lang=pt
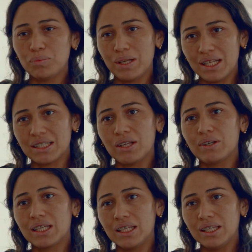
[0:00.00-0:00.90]
o pré-natal
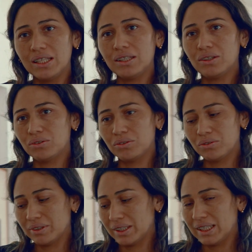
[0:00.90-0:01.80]
aqui,
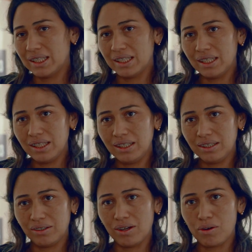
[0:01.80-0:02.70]
todo é dele,
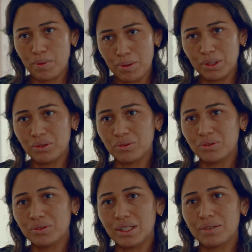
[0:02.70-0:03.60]
o acompanhamento
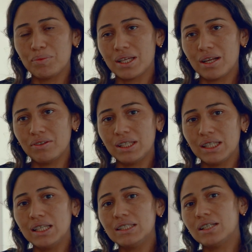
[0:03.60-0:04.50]
todo na minha
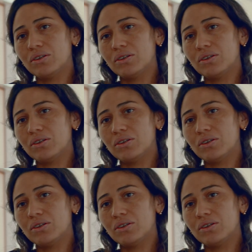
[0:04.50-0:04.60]
gravidez e